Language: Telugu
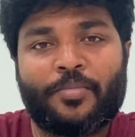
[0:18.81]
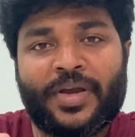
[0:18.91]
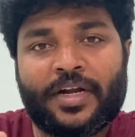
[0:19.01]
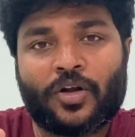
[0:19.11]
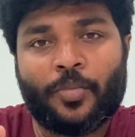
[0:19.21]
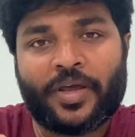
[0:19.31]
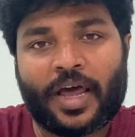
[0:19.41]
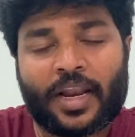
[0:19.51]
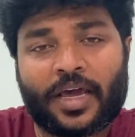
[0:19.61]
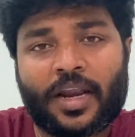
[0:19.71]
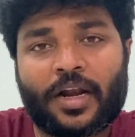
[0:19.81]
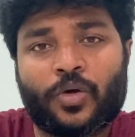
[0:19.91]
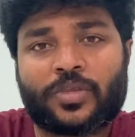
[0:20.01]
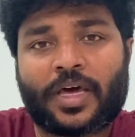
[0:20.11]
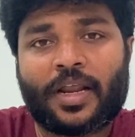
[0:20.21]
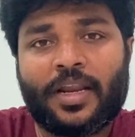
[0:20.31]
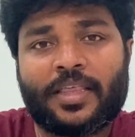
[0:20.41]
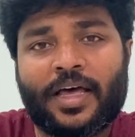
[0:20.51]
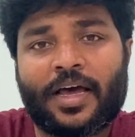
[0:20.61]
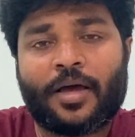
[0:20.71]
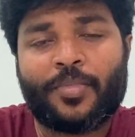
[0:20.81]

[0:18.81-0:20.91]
మీ ఇంట్లో మీ నాన్నగారిని అడుగుతారా లేదా